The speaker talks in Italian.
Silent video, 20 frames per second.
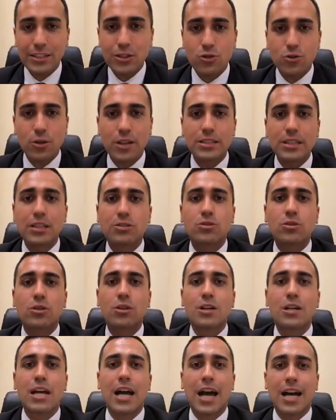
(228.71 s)
Io sono
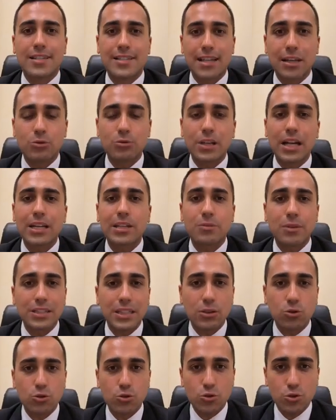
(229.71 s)
andato a salutarli
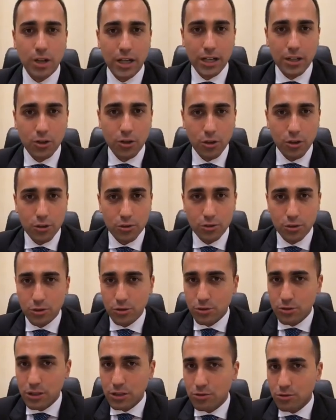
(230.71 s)
quando hanno chiuso l'accordo e gli
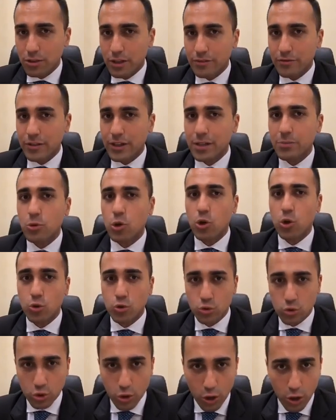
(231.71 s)
ho detto che faremo
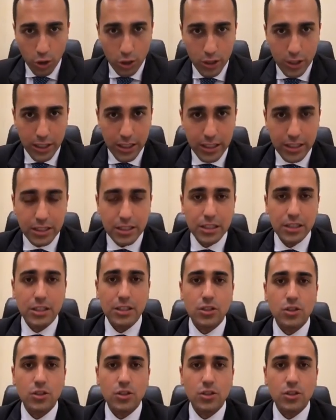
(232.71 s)
controlli